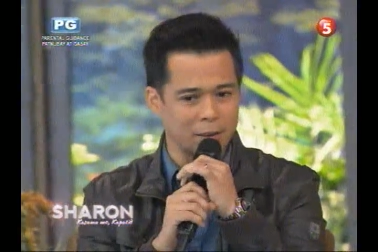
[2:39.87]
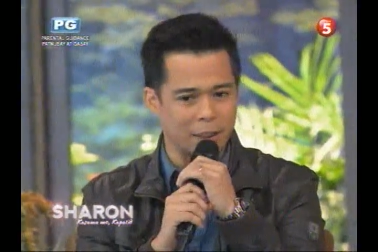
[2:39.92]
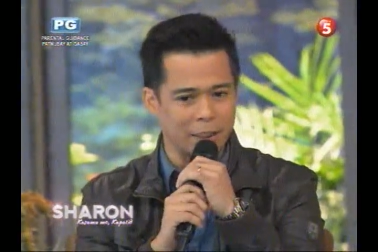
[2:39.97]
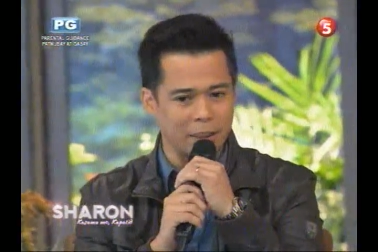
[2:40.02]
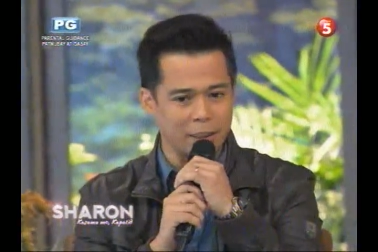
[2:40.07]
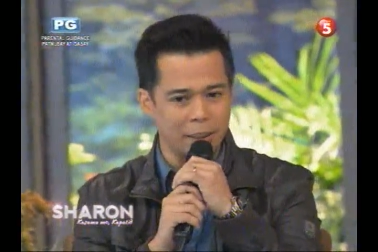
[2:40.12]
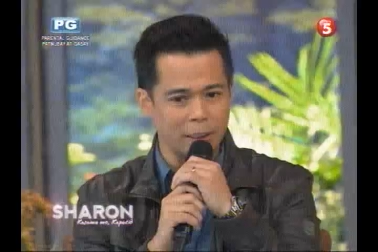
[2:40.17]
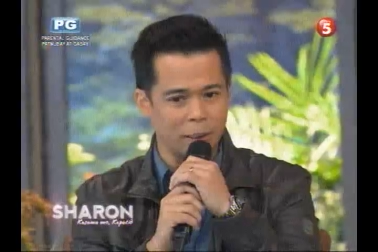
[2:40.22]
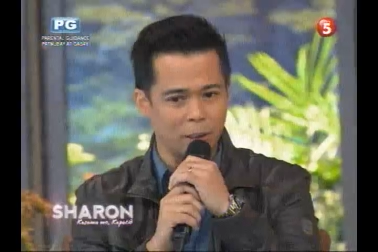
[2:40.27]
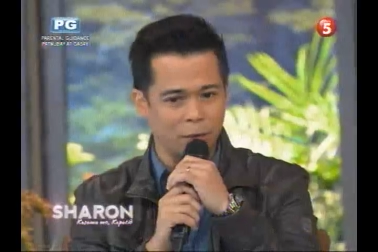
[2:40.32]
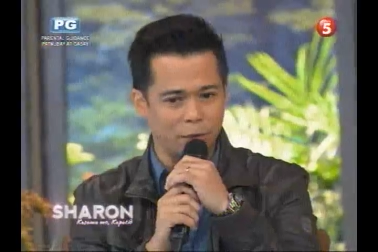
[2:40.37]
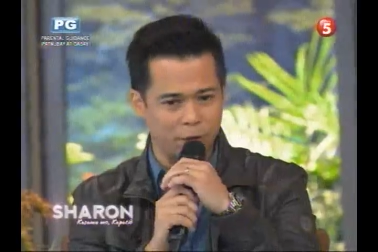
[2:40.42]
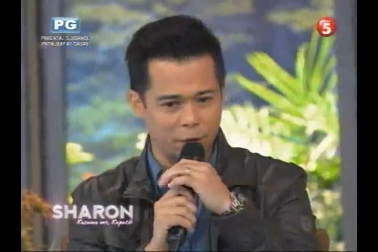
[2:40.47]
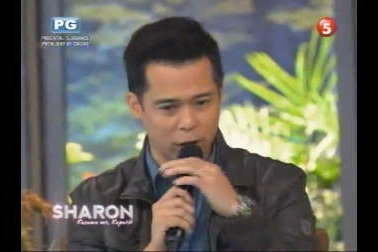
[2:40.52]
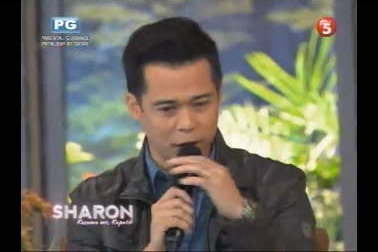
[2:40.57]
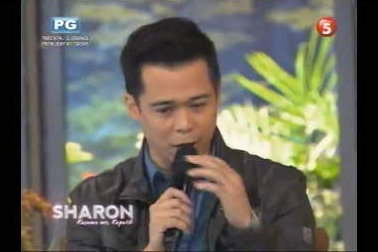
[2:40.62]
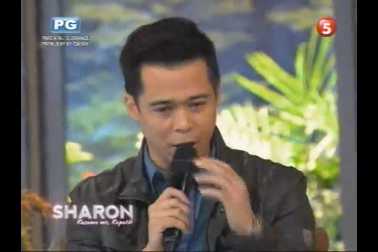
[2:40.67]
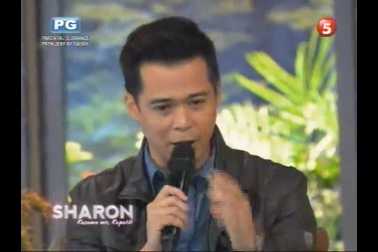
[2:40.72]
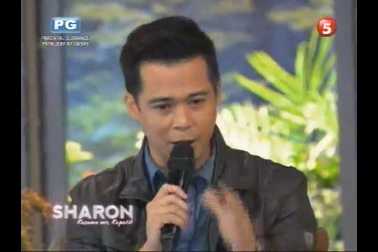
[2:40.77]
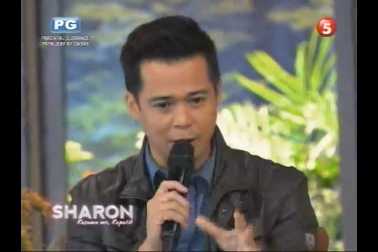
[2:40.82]
they
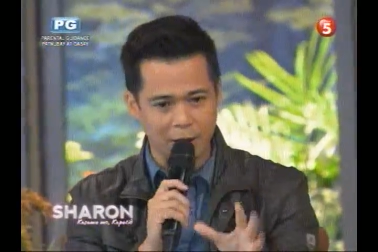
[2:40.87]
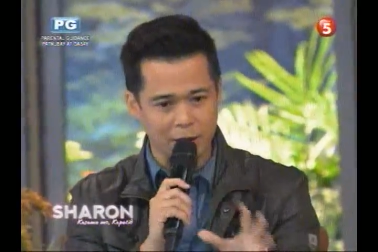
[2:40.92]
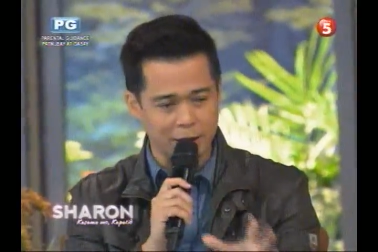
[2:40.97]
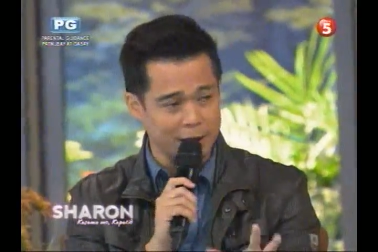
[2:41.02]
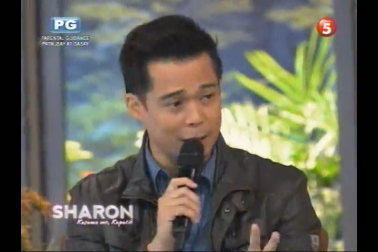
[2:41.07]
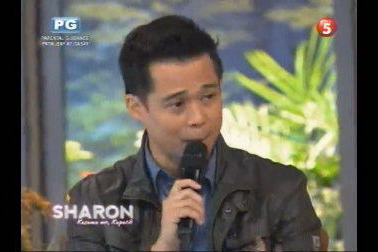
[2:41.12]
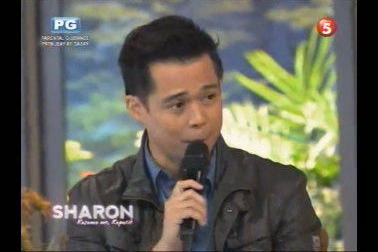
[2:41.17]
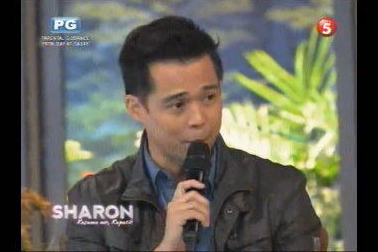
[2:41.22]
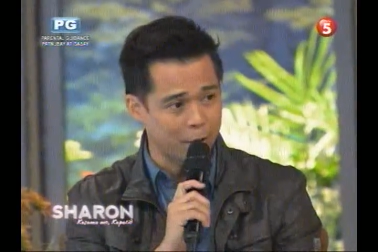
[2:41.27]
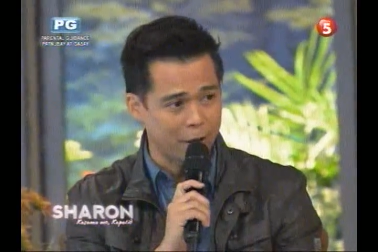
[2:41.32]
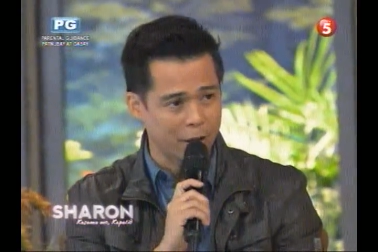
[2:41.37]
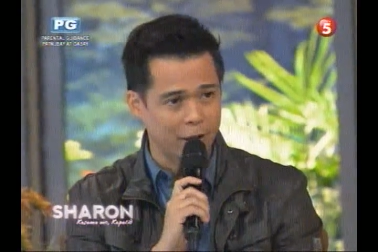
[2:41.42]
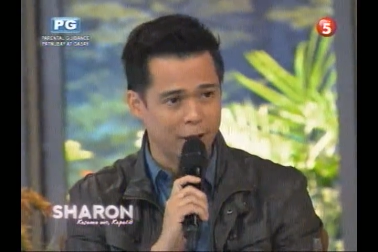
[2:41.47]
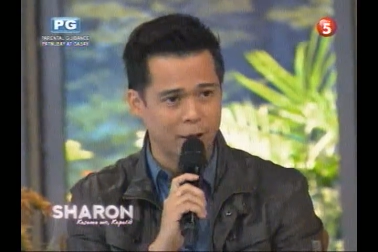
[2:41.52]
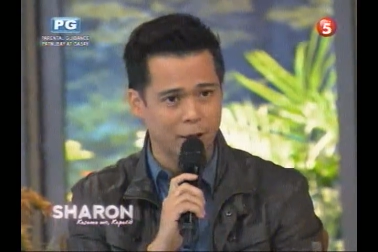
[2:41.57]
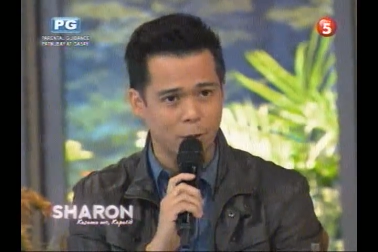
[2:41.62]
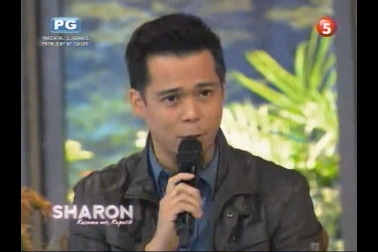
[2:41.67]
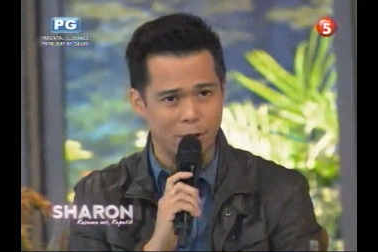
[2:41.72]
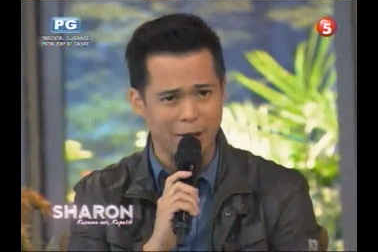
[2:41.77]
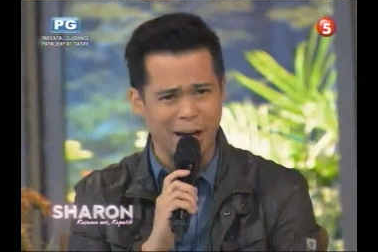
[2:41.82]
officially
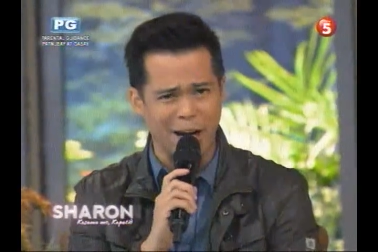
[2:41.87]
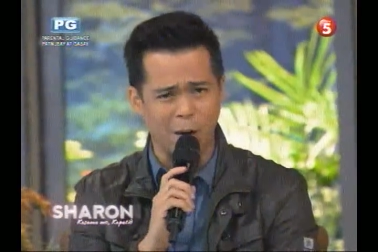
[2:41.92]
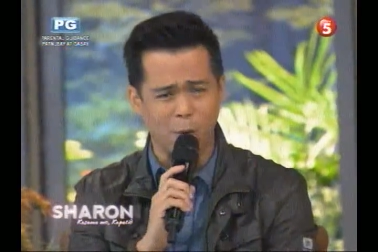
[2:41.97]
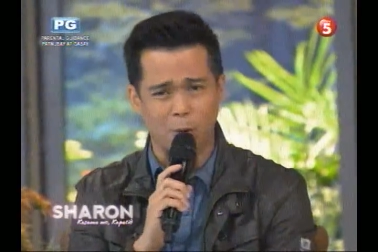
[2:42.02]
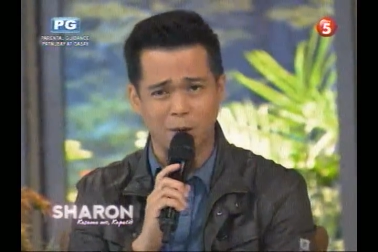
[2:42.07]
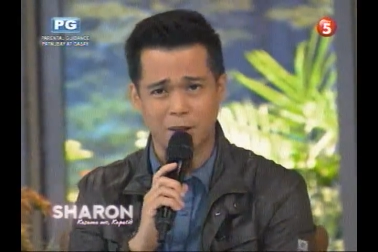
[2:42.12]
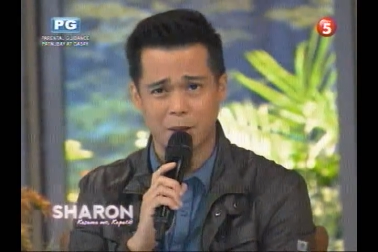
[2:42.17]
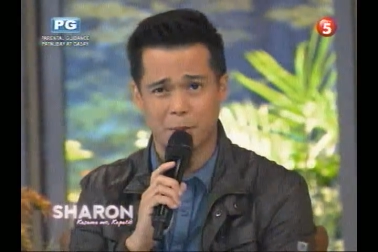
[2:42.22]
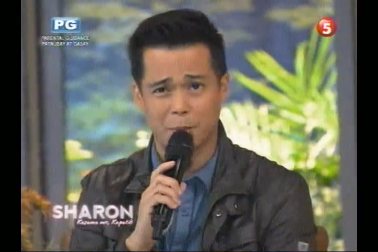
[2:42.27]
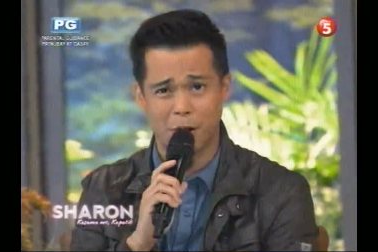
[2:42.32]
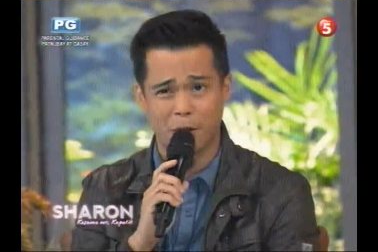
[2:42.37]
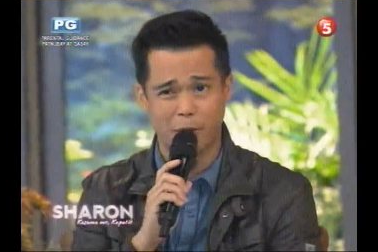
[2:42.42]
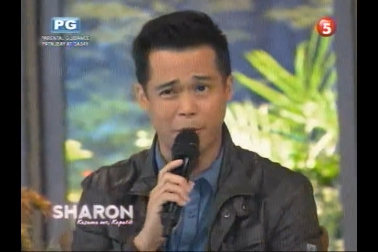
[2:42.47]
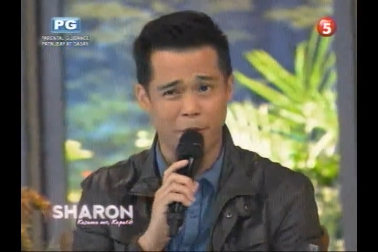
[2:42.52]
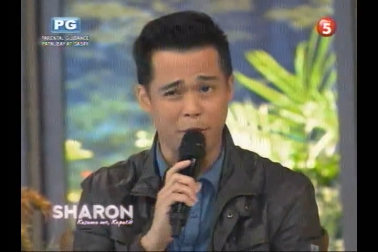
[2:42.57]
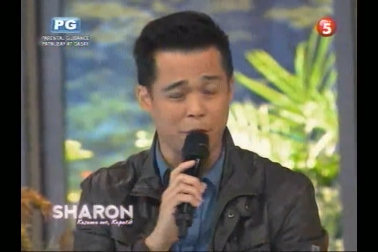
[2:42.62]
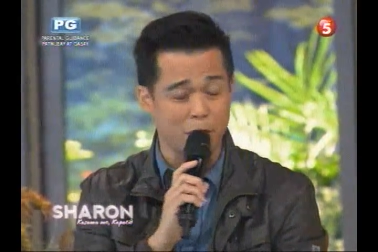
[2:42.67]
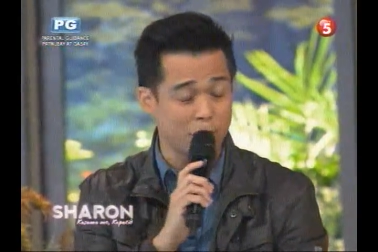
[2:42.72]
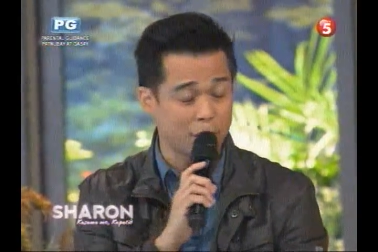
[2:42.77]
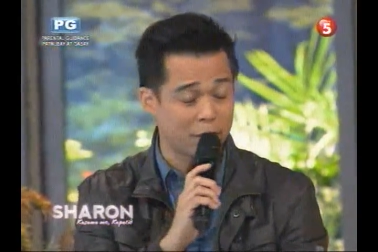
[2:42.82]
separated when I was about
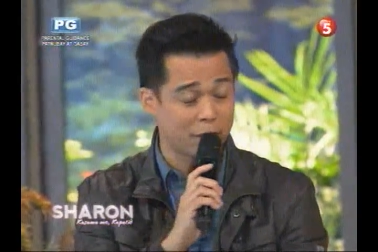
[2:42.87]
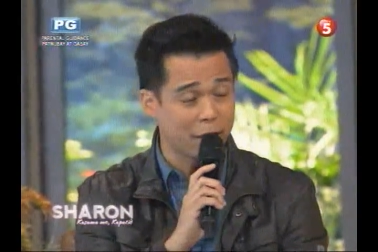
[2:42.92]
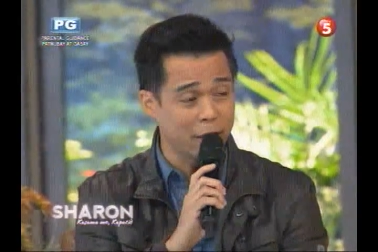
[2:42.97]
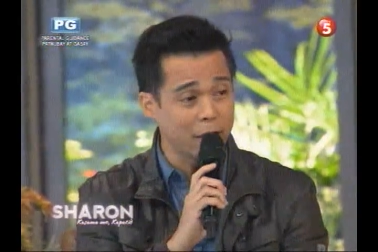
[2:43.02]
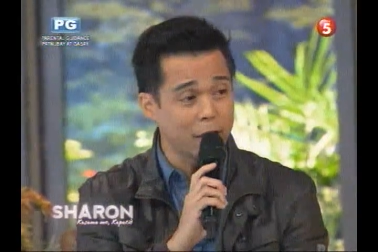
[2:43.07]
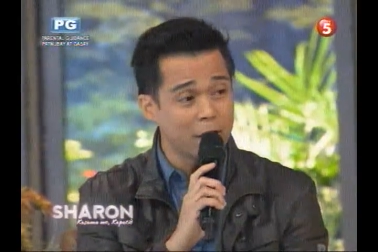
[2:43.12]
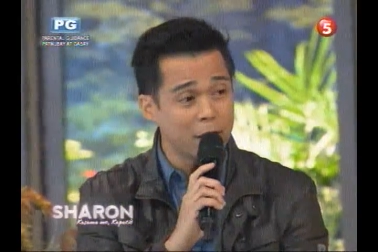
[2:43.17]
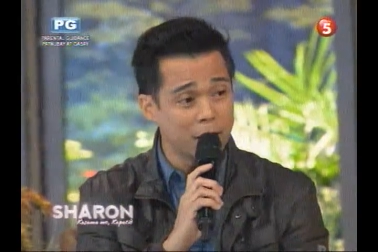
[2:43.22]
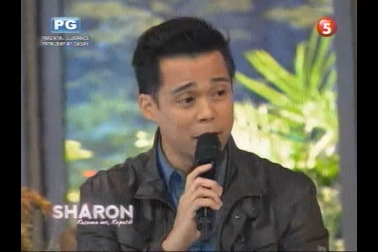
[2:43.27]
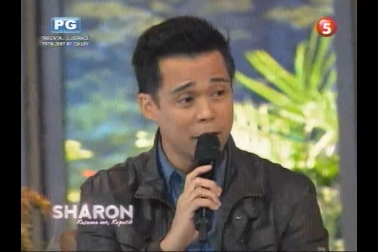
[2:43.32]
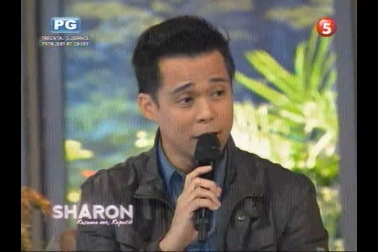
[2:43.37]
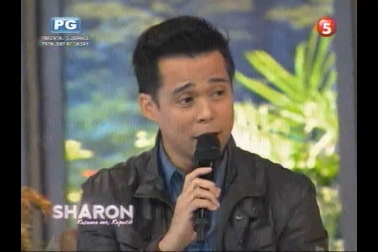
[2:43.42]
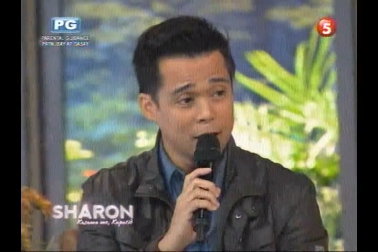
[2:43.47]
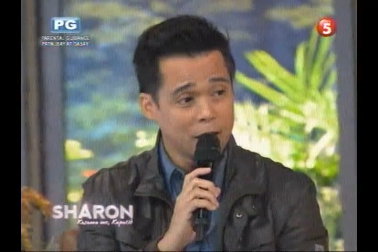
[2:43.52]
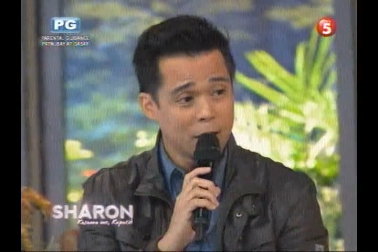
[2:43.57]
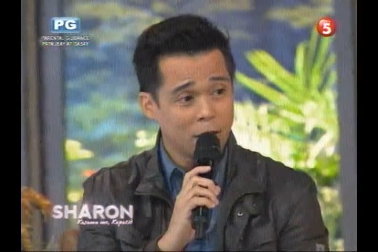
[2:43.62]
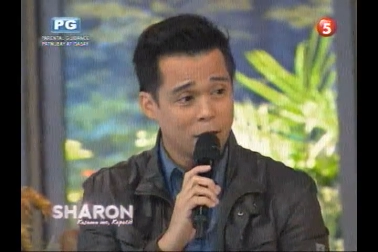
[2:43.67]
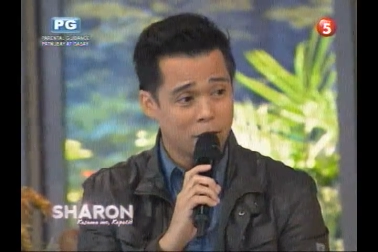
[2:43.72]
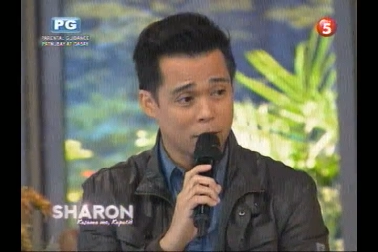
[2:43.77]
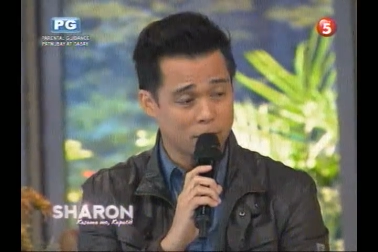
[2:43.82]
13
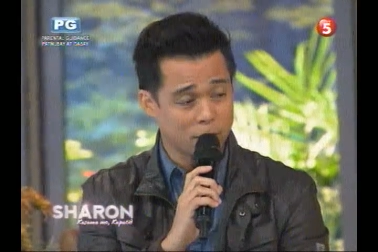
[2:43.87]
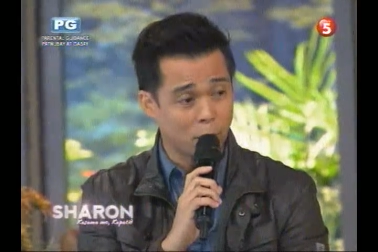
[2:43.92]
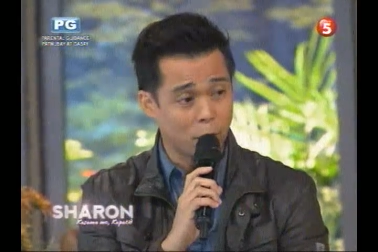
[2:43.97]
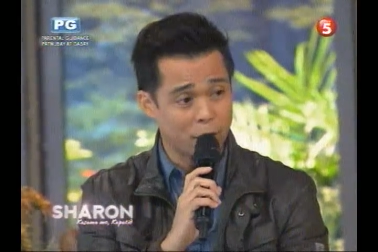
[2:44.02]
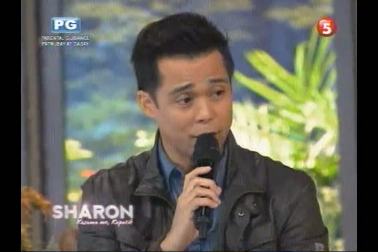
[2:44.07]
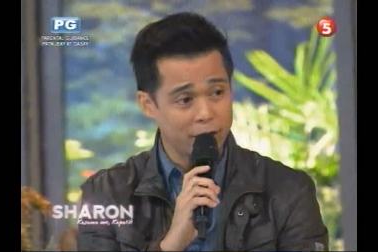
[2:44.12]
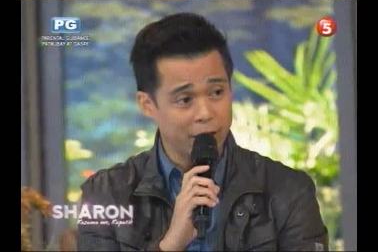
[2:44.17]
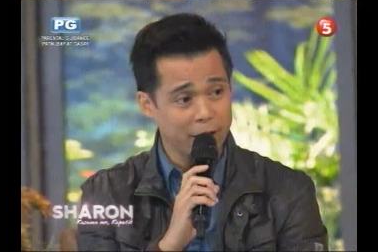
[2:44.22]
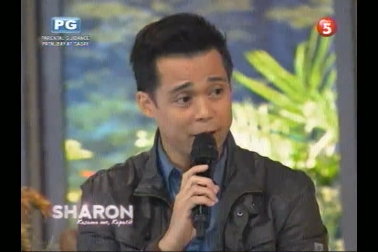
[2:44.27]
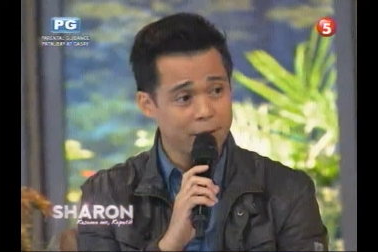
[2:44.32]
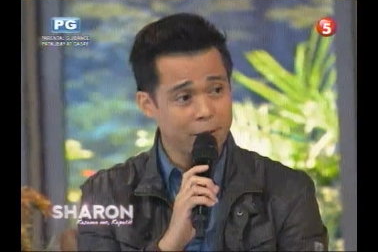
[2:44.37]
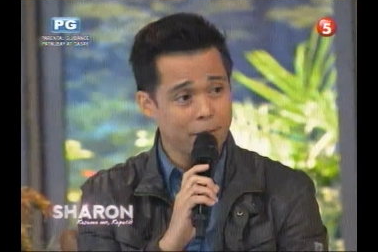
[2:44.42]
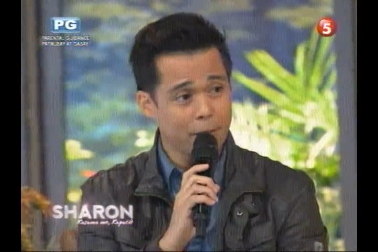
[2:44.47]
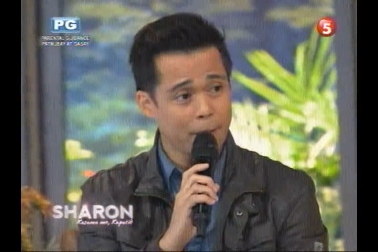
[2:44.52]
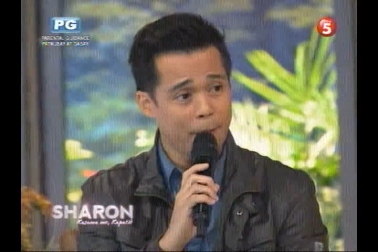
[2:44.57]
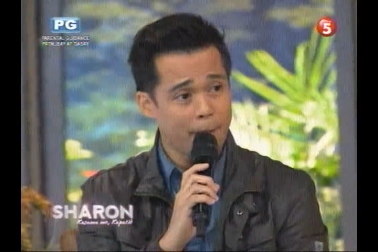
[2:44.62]
or 14. Mm.